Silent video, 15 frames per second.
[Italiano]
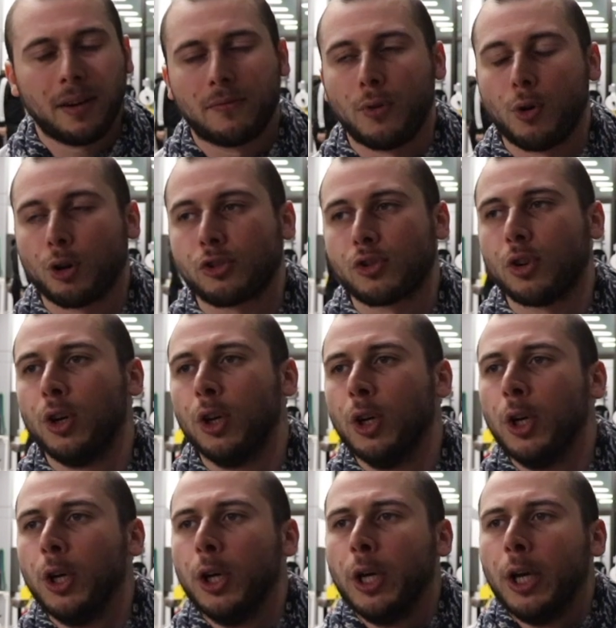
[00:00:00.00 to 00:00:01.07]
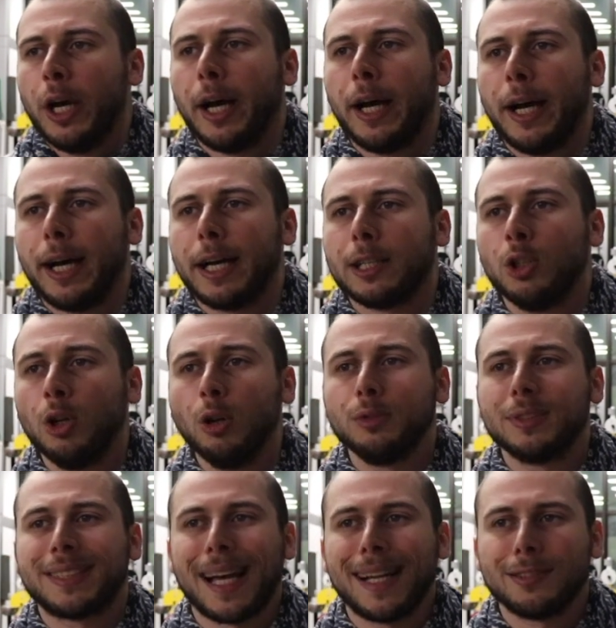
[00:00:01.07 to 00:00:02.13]
nervoso eh,
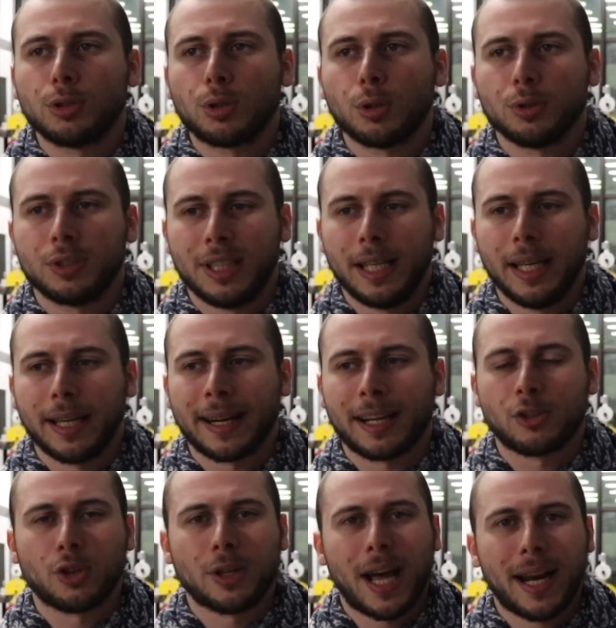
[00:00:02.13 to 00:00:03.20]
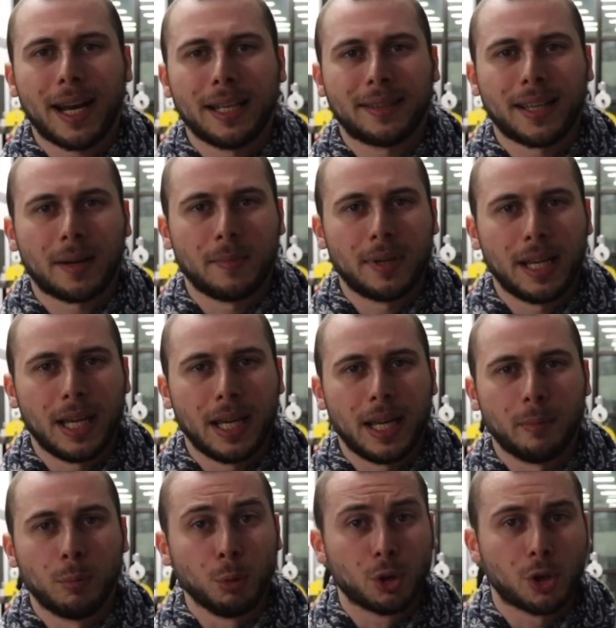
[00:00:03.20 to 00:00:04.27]
non tanto di ragionare in
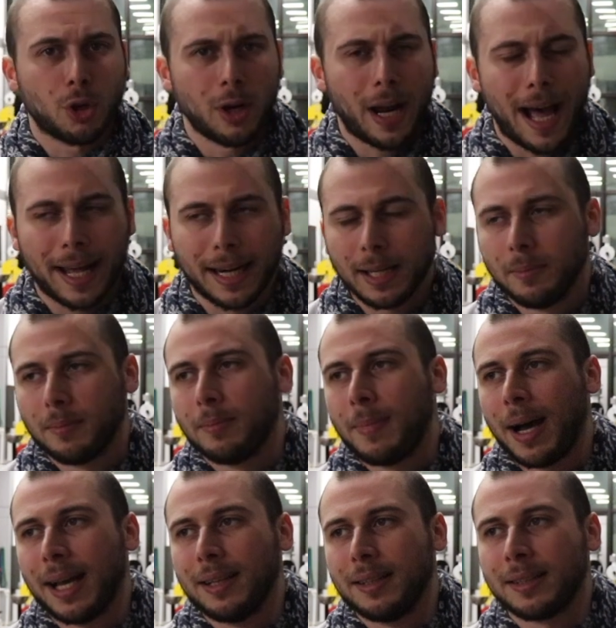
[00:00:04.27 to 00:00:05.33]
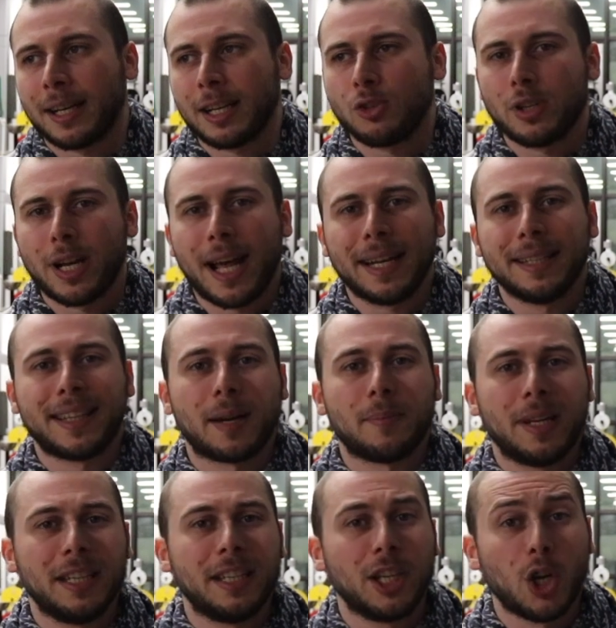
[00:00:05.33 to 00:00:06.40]
termini muscolari, ma ragionare in
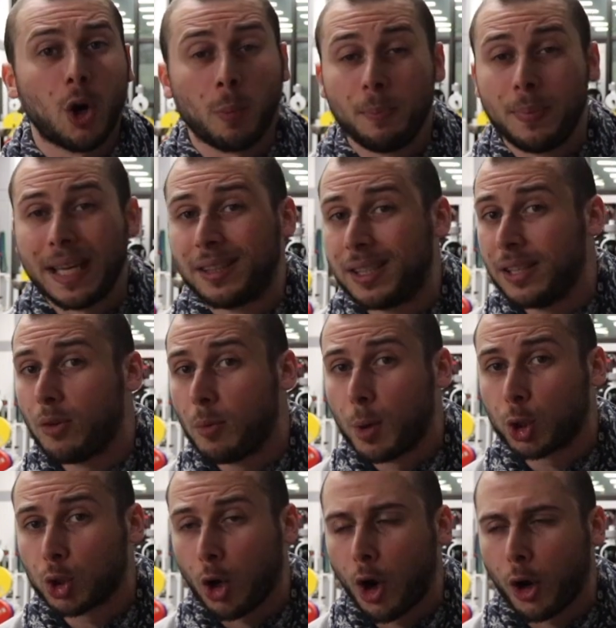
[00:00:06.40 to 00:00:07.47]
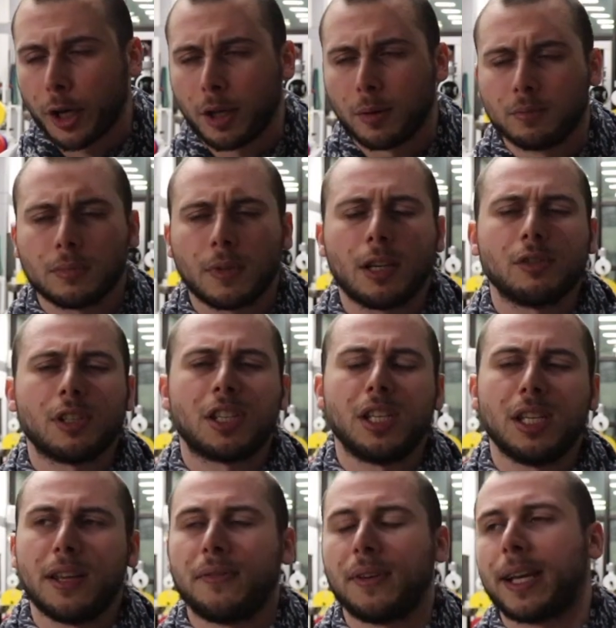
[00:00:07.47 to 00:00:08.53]
termini di obiettivo motorio.
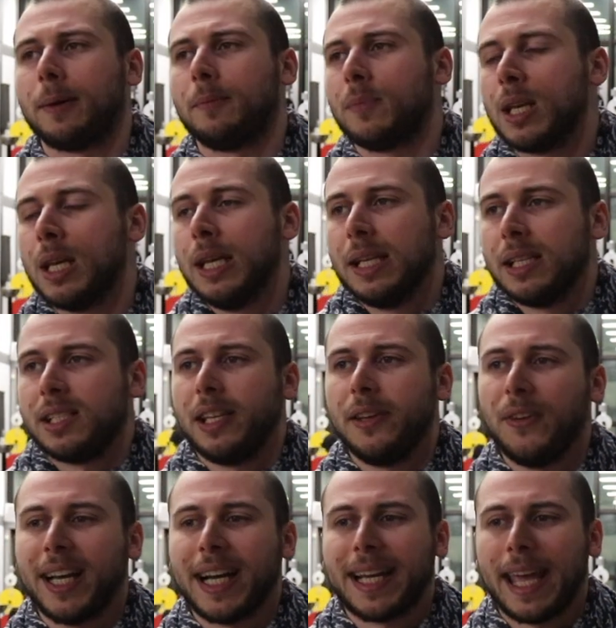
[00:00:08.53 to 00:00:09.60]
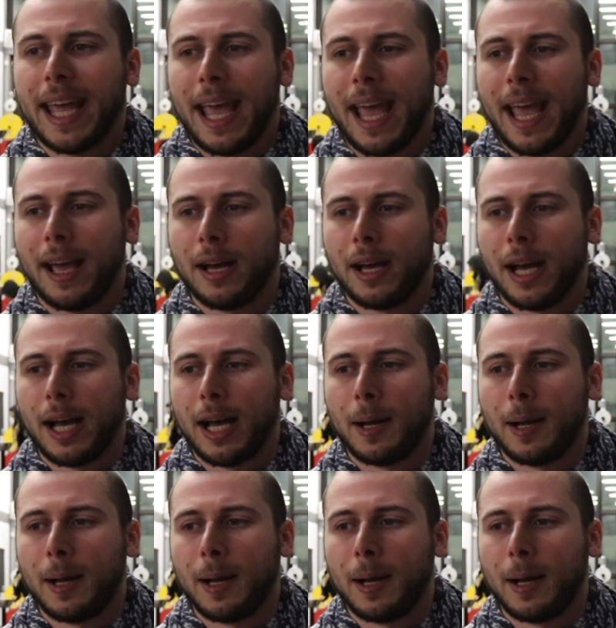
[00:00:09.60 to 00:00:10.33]
Cosa significa? Significa che eh,